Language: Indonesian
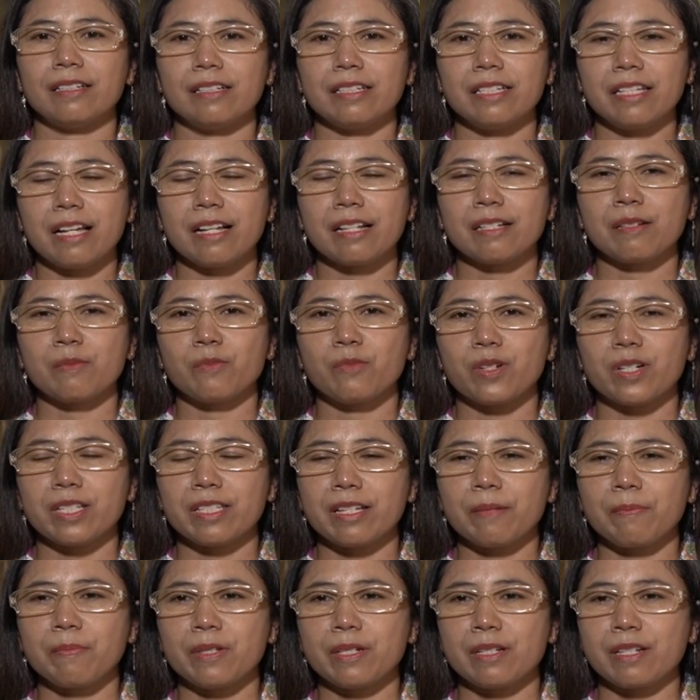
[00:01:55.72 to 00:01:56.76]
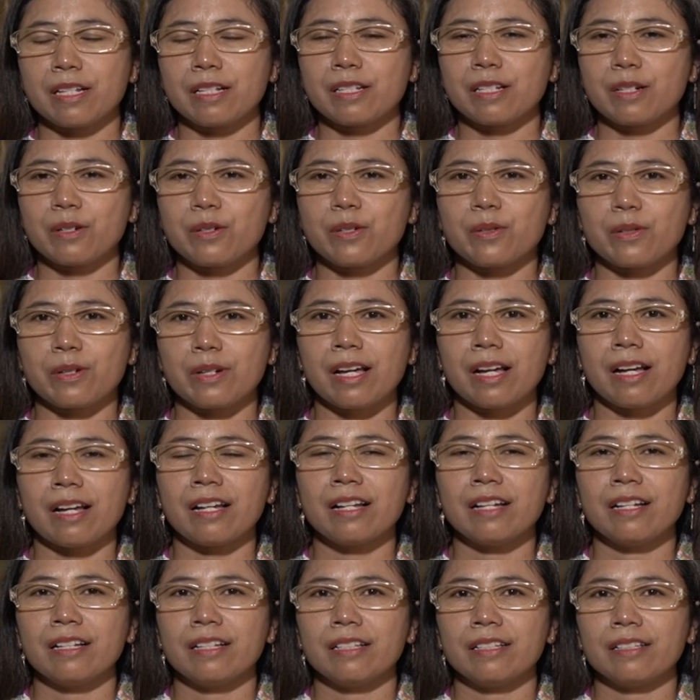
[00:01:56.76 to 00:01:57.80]
uh, ya semuanya bisa sekolah.
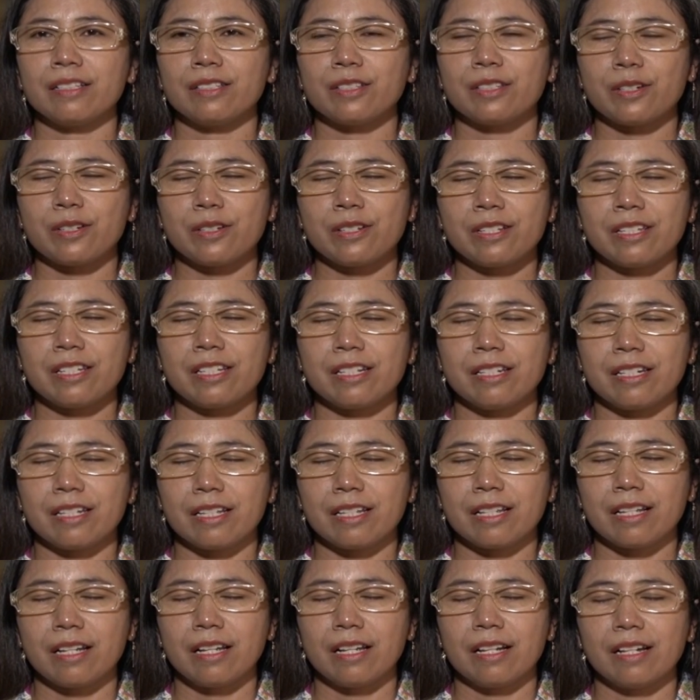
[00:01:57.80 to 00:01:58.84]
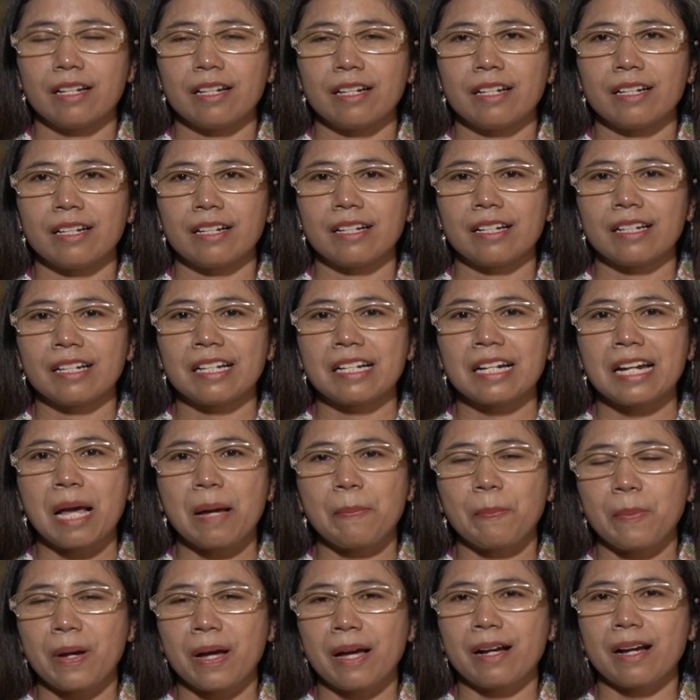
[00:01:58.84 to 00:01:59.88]
Terus gini,
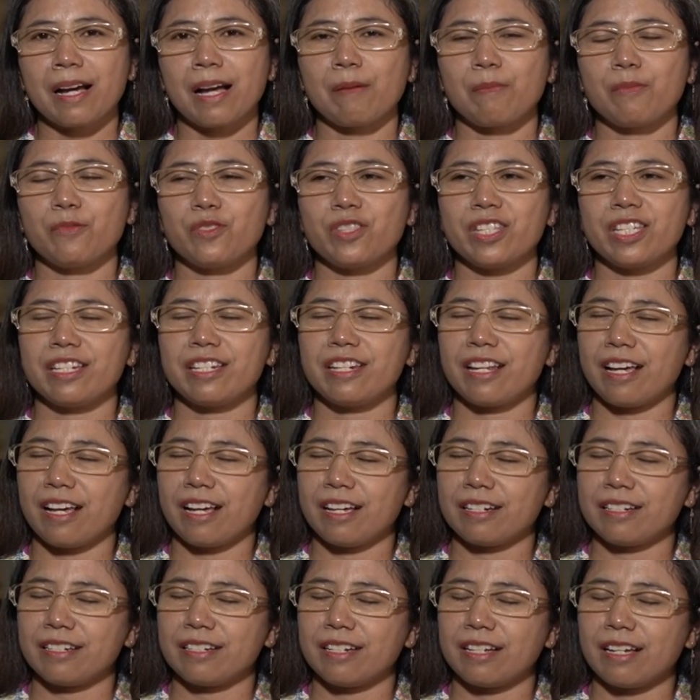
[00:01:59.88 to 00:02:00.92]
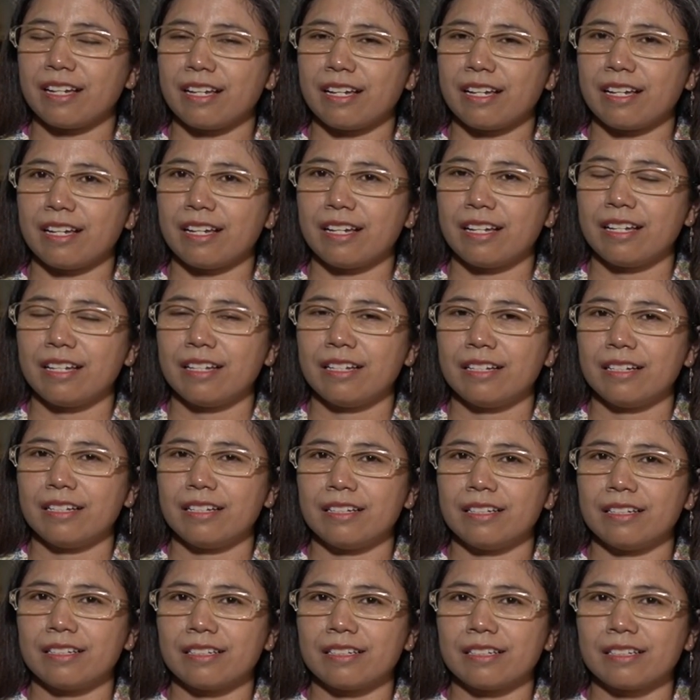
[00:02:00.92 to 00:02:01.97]
kenapa kamu tidak ada
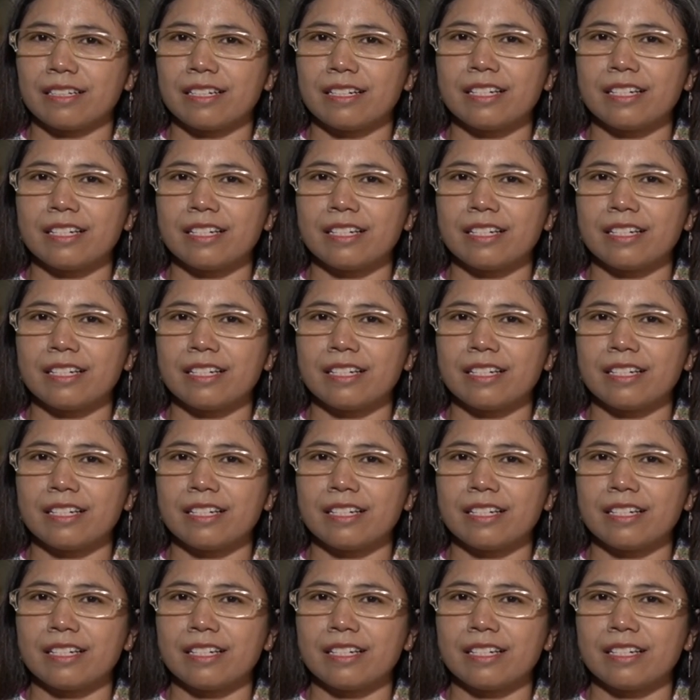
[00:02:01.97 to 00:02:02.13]
uh,